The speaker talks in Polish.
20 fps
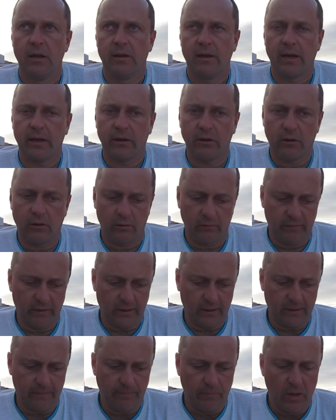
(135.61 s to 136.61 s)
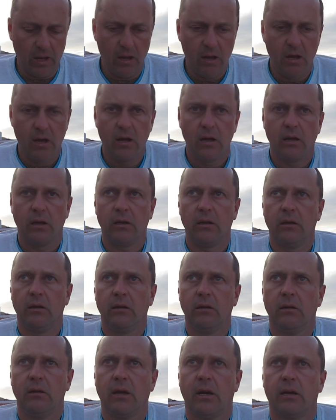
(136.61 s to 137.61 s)
jakkolwiek.
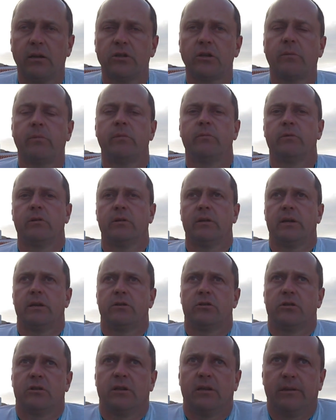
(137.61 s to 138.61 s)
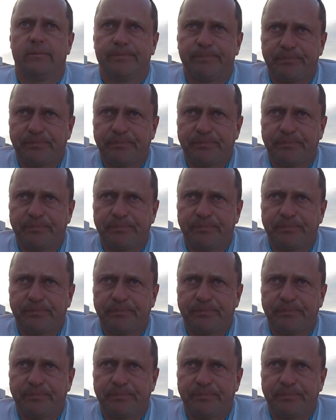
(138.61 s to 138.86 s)
I ja chciałbym dodać, że